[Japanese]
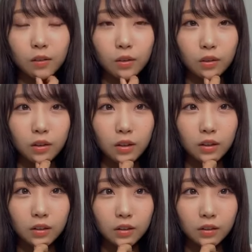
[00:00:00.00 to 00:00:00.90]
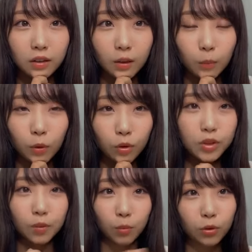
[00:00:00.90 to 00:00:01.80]
や日々の
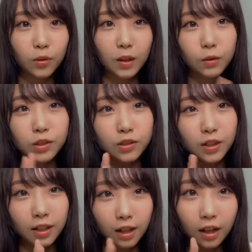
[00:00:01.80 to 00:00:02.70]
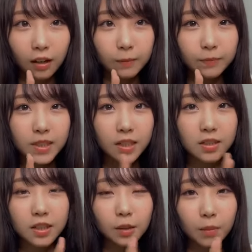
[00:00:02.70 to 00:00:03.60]
日々の
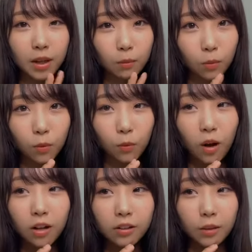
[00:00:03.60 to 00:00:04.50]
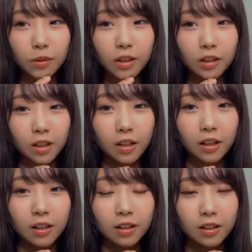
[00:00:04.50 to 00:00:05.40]
意識の高さがすごい
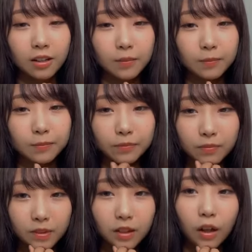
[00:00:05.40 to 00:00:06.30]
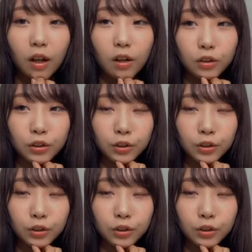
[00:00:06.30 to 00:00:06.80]
なと思いました。